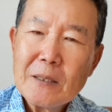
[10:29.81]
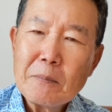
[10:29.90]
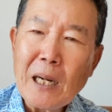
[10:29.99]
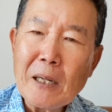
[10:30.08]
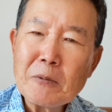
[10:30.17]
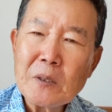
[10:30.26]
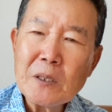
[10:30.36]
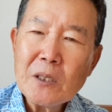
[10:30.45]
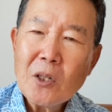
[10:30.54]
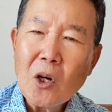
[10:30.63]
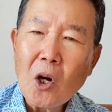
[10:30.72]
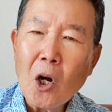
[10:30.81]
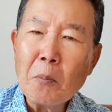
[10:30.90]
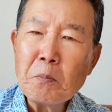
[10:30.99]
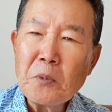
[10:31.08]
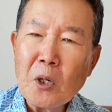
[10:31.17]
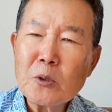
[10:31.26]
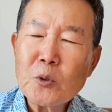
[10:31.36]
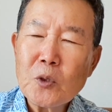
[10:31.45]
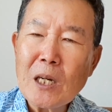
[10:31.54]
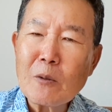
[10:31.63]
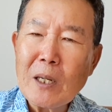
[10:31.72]
마부는
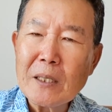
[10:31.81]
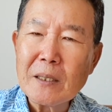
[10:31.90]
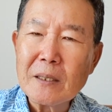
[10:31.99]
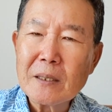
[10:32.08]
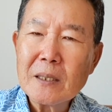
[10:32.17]
엄영수라고 하는